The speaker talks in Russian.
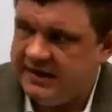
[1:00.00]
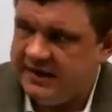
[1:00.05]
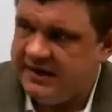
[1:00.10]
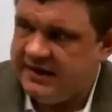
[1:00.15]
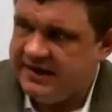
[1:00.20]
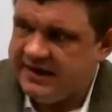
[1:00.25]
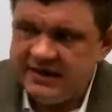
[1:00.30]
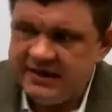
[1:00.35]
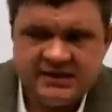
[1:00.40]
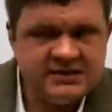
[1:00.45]

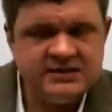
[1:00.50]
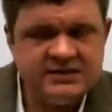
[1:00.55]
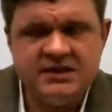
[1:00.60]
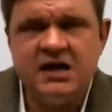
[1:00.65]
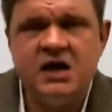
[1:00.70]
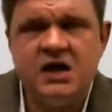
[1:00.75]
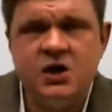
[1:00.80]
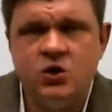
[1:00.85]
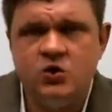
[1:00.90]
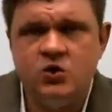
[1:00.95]
я
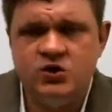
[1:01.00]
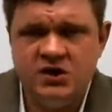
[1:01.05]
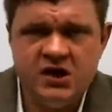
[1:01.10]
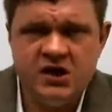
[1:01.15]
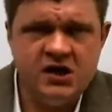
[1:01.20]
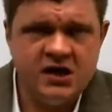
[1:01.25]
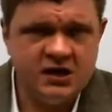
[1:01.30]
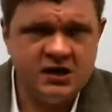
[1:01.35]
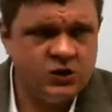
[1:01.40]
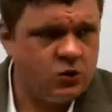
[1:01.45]
знаю людей,
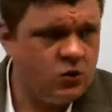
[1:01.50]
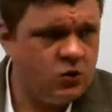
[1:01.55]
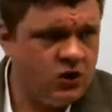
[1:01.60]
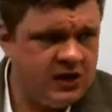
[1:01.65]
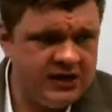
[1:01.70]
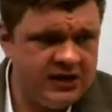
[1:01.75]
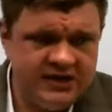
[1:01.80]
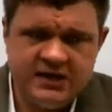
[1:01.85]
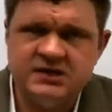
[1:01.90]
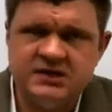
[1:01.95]
которые
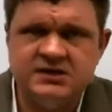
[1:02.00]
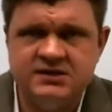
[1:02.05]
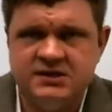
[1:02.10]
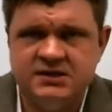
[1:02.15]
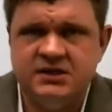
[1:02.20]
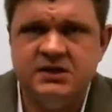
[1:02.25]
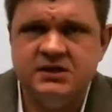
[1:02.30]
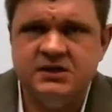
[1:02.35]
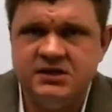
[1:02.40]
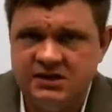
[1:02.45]
хотят
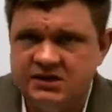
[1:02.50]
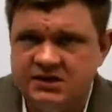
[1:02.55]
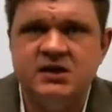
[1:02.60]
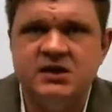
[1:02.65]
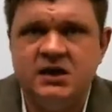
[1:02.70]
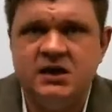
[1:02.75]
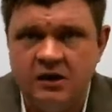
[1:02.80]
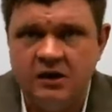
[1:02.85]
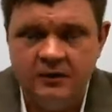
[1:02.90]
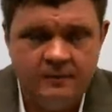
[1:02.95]
сделать
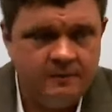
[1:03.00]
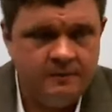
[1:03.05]
идеал –